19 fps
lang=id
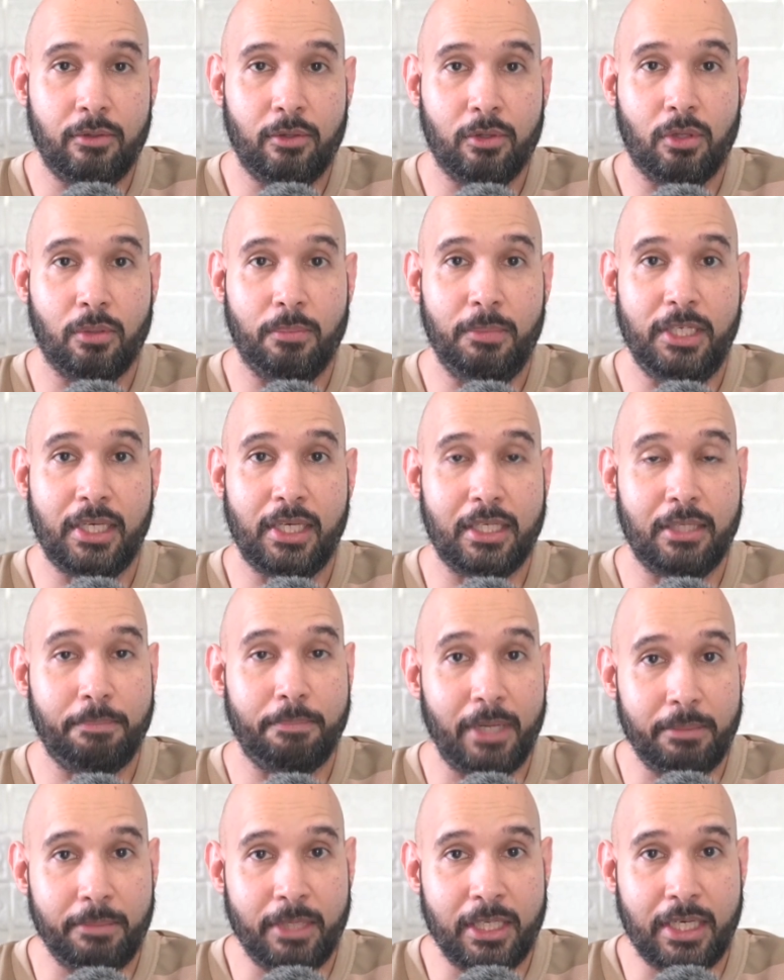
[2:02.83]
untuk bisa
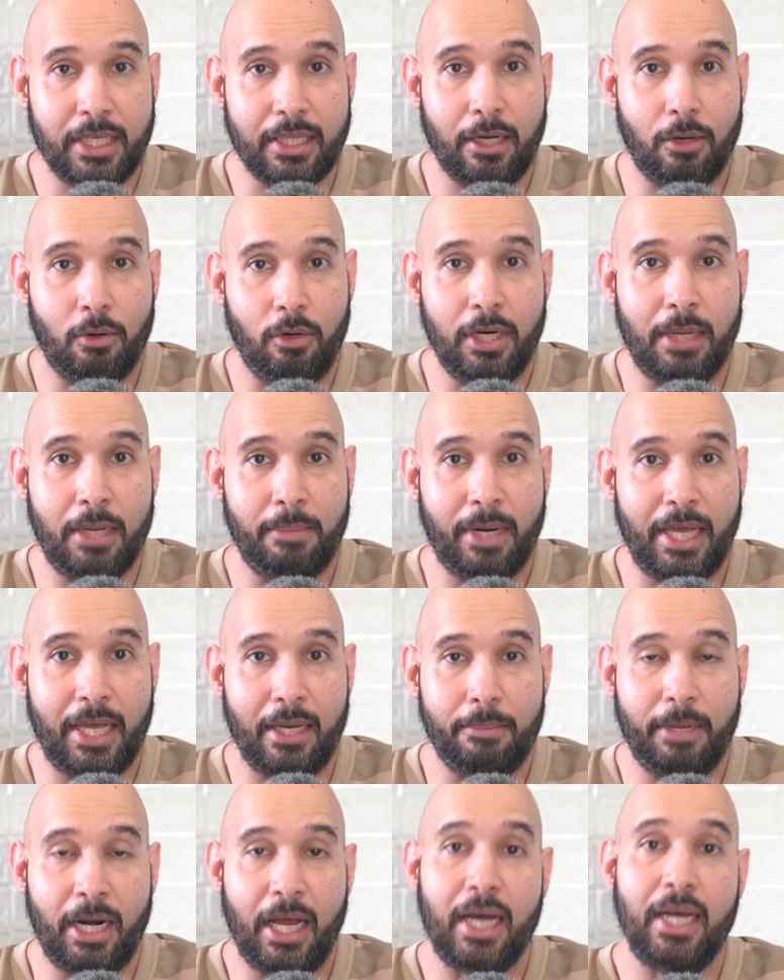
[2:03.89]
cepat mencetak gol dan meraih
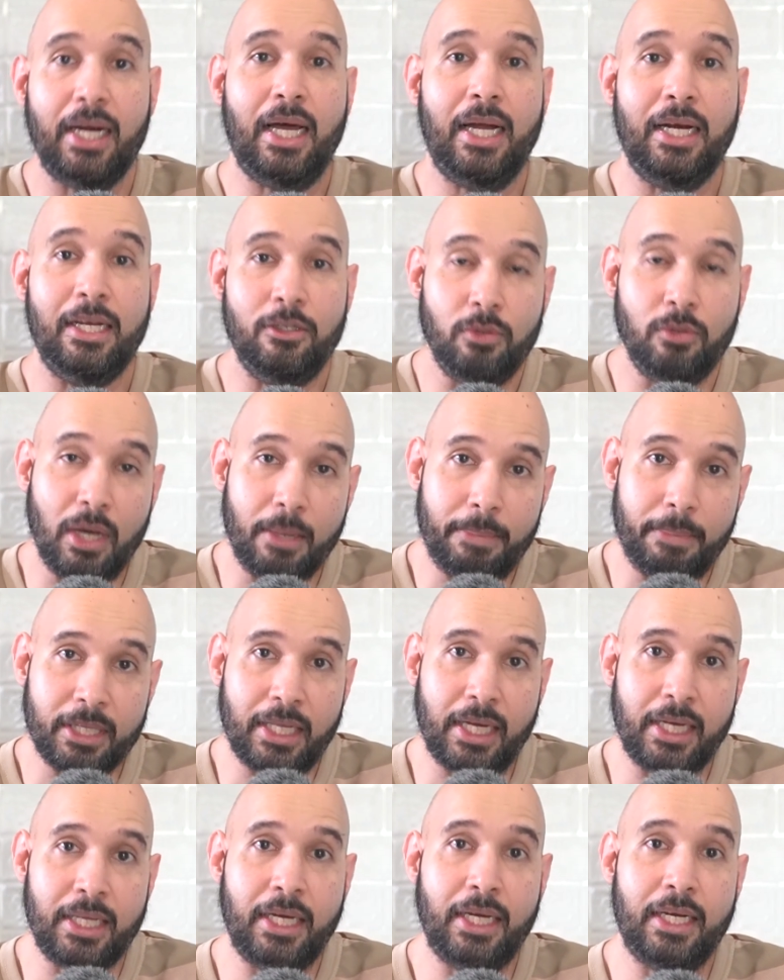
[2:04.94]
kemenangan. Ada juga
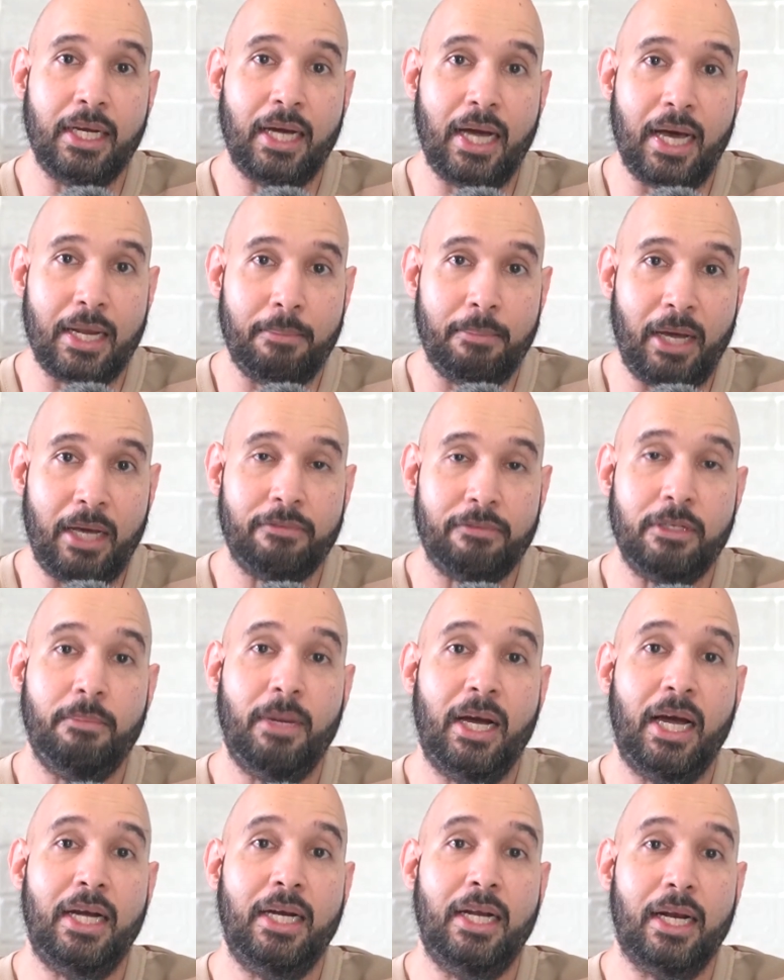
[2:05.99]
pertandingan yang Arema FC
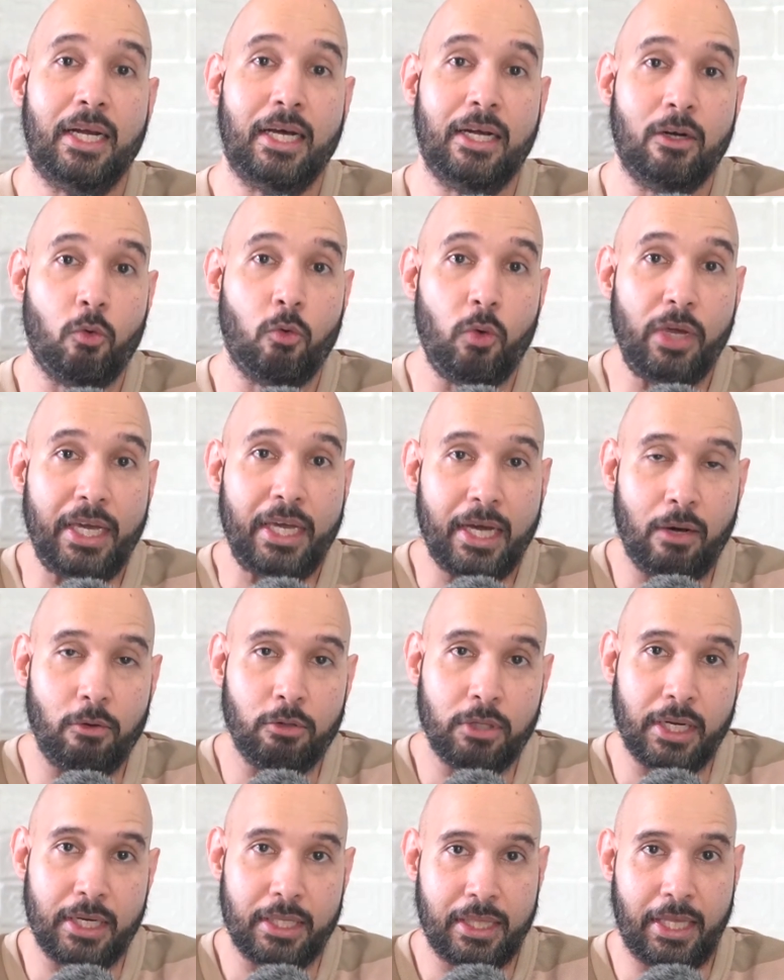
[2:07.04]
mengandalkan quick
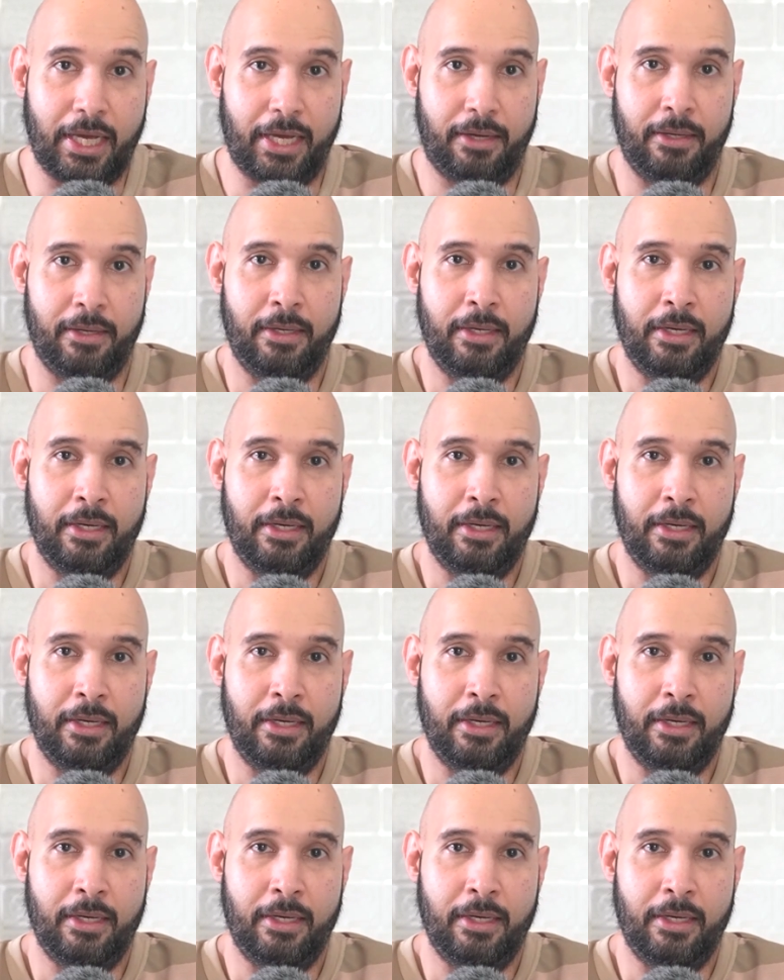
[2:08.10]
counter attack.